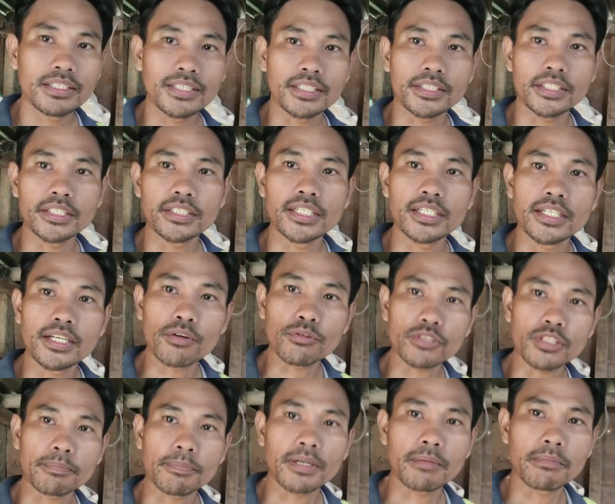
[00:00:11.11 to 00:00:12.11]
titigil na
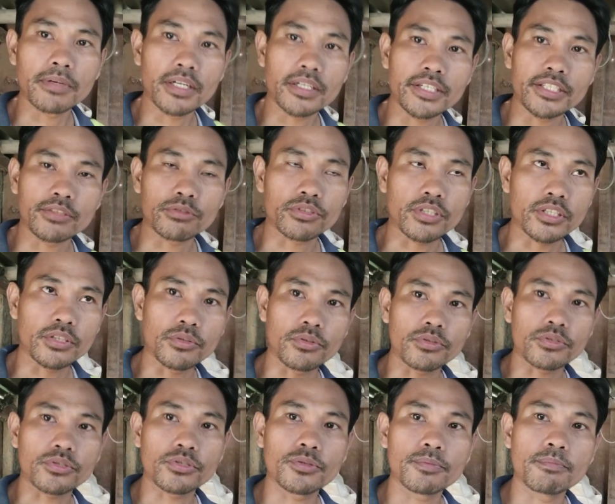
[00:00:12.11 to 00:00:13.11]
ako sa pag-vlog dito sa
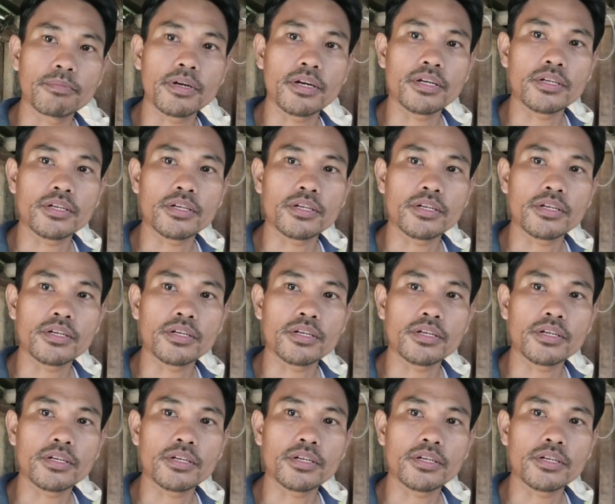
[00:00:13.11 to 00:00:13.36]
YouTube.